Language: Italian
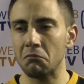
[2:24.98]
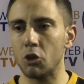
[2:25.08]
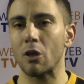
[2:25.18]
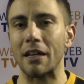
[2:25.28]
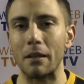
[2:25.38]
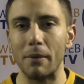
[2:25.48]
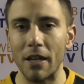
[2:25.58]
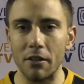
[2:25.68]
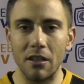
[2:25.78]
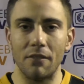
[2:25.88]
giocate
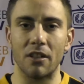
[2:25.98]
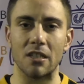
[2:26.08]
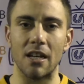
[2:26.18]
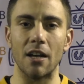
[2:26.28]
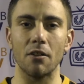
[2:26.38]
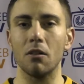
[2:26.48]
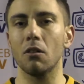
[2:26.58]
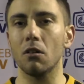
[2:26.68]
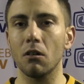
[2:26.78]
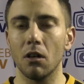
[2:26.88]
meglio dell'avversario
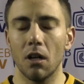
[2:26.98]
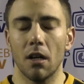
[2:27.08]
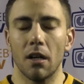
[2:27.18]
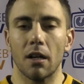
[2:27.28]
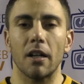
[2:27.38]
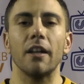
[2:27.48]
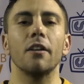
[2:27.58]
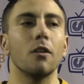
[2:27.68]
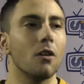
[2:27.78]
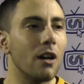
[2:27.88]

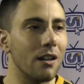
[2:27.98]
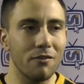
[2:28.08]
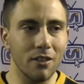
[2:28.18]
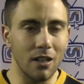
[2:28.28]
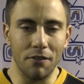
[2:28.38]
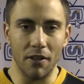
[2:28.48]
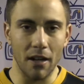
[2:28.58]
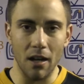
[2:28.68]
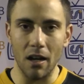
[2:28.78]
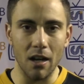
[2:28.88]
credo alla fine della
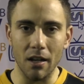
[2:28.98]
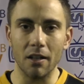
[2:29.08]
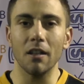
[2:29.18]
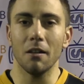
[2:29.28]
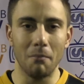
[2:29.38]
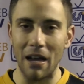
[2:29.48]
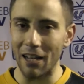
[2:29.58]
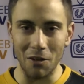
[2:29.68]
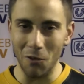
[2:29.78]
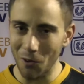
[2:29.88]
fiera eh,
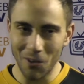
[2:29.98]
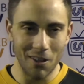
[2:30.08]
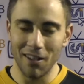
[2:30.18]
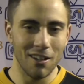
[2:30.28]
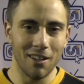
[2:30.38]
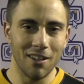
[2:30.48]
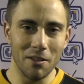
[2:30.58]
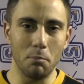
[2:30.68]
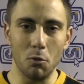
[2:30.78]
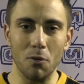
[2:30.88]
mancano
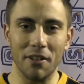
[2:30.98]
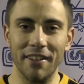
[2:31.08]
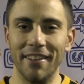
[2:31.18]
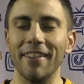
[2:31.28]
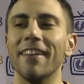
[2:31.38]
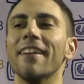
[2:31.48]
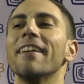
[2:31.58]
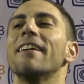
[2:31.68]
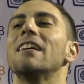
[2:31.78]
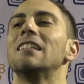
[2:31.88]
i punti e,
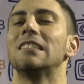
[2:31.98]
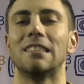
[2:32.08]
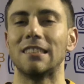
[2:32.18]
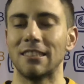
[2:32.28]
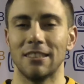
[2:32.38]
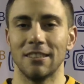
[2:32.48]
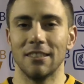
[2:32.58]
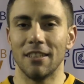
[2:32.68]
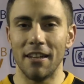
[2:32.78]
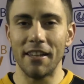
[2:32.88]

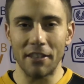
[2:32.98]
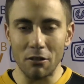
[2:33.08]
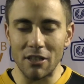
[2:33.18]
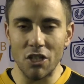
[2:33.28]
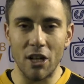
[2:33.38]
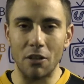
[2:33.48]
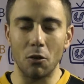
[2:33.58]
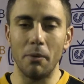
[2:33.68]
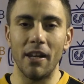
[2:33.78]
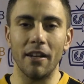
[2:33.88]
e niente, non sta
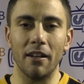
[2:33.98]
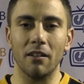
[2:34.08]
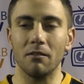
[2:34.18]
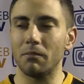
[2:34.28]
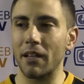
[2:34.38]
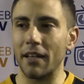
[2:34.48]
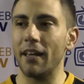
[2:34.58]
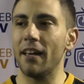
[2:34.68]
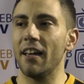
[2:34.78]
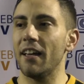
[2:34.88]
girando bene
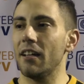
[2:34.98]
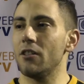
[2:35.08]
perché